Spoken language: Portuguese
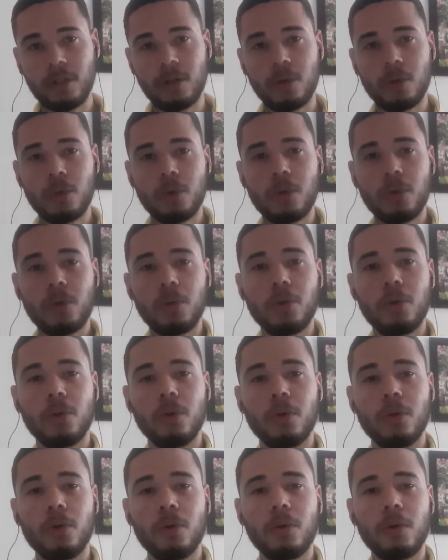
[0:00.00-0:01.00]

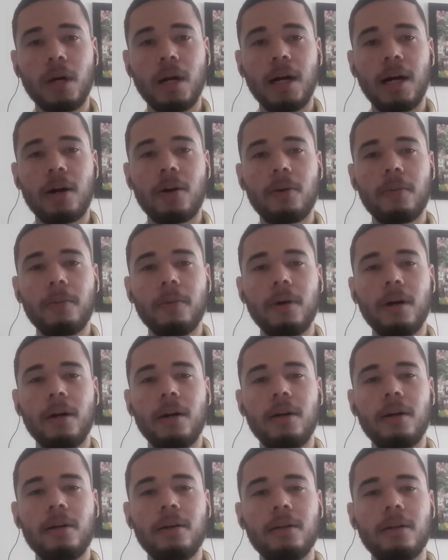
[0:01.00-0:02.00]
o, a,
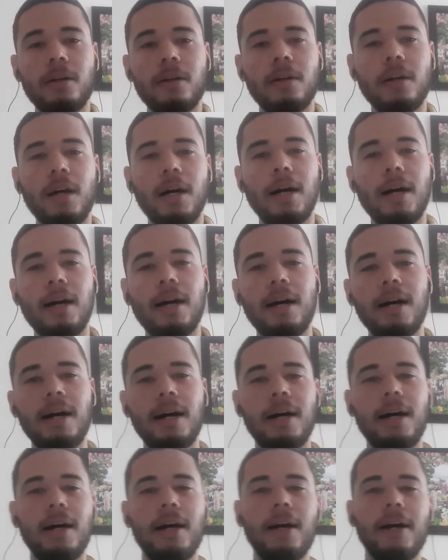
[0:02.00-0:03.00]

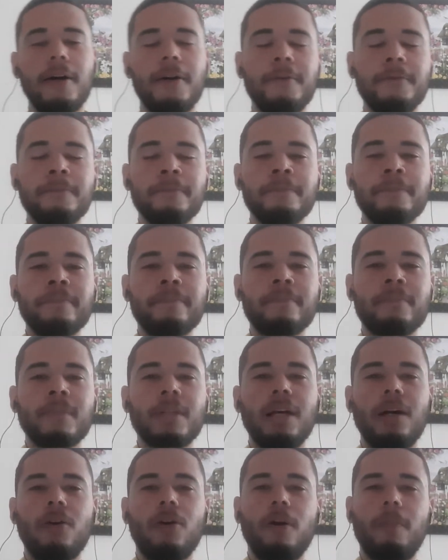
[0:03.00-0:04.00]
a,
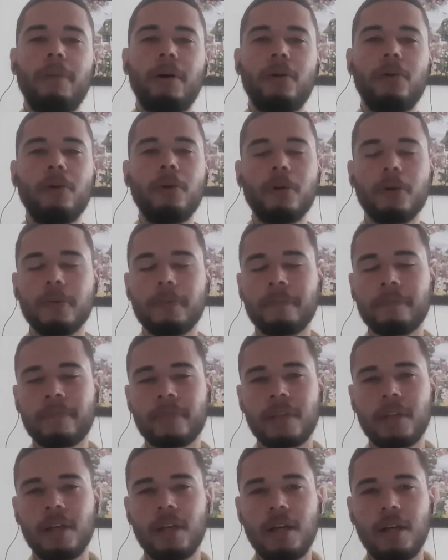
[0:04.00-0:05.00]
a Copa Ouro
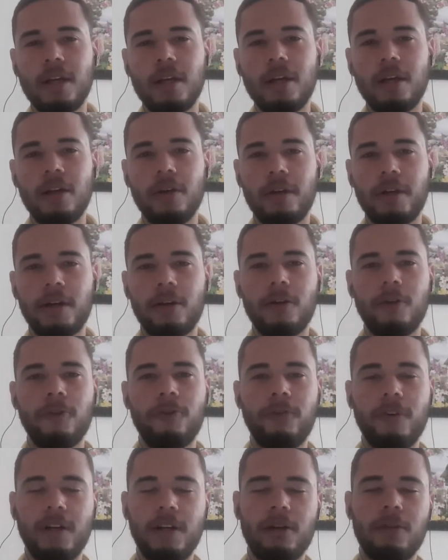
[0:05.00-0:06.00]
eu quero
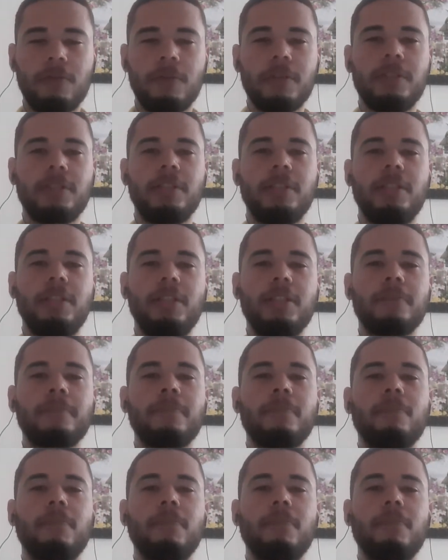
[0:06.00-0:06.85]
falar com vocês aqui.